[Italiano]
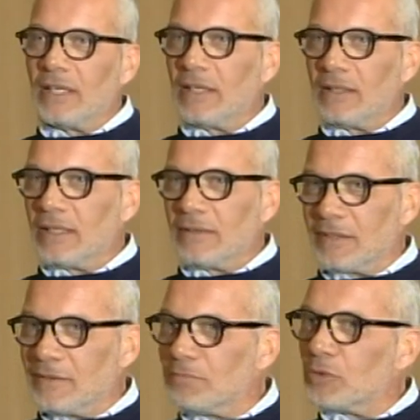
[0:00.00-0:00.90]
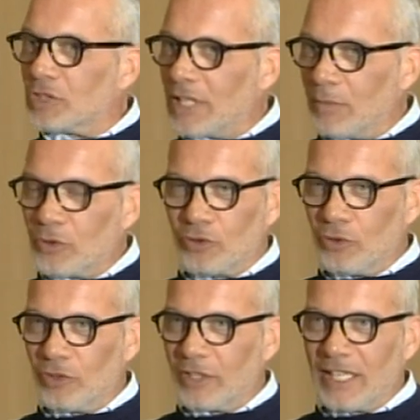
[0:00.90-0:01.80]
eh, possiamo
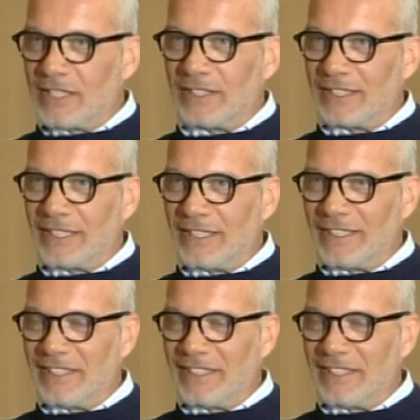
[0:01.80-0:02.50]
solo che essere...